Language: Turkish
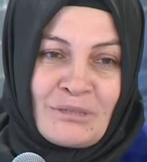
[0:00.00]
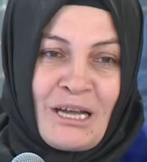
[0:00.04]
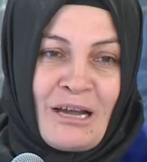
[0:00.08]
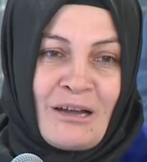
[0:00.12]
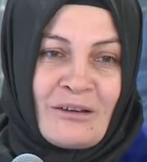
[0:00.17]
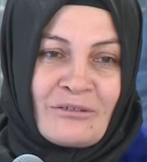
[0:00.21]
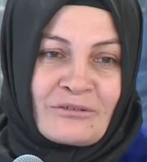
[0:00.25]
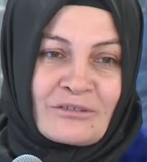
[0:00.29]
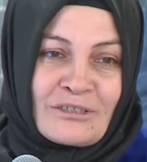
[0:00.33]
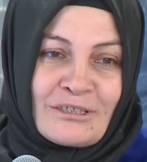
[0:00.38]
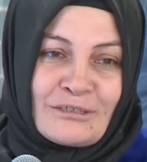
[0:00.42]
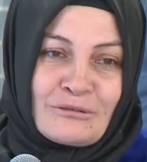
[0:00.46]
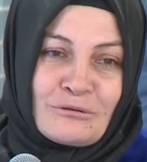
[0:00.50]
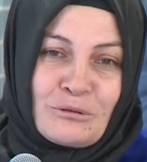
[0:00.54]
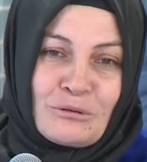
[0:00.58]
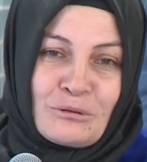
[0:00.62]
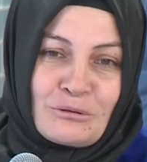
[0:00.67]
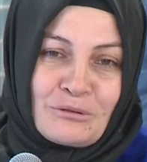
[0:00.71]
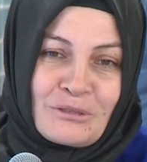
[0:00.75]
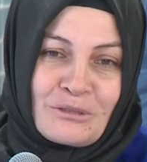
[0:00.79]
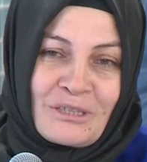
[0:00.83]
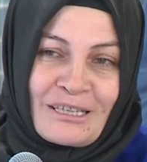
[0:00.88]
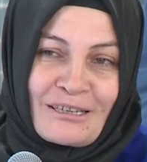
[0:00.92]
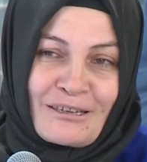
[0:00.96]
hafta
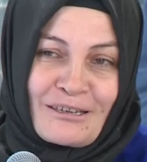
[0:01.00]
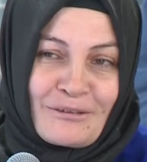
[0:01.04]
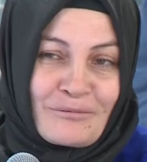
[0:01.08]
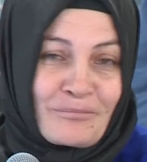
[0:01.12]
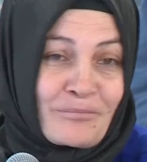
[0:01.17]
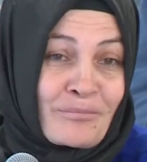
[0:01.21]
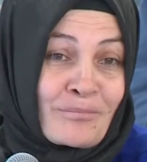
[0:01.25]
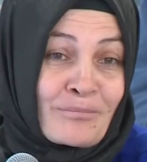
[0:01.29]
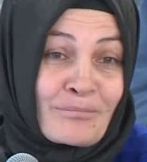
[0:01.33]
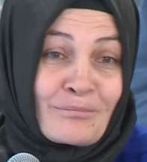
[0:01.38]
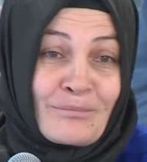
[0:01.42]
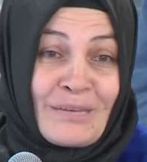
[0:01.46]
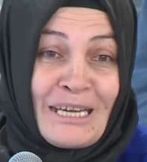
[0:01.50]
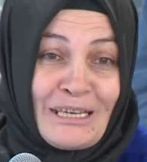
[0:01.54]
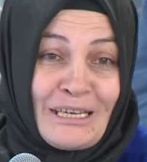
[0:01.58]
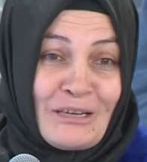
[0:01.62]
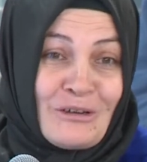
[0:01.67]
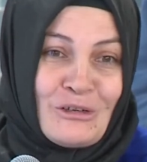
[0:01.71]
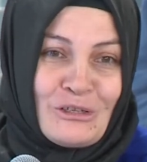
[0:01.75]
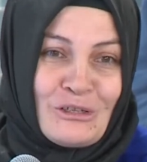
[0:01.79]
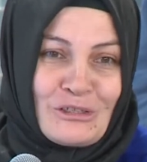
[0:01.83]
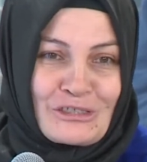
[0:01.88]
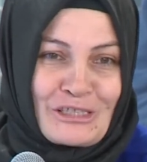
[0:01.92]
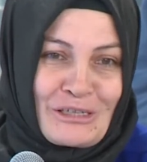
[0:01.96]
diyordu ki ben
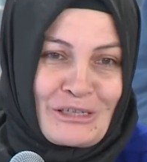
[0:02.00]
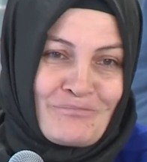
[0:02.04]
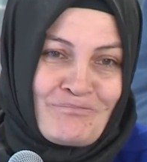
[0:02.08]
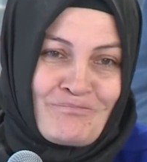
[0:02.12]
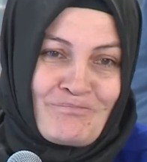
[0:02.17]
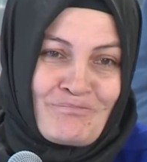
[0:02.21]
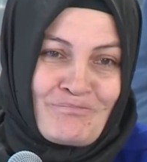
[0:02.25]
öleceğim.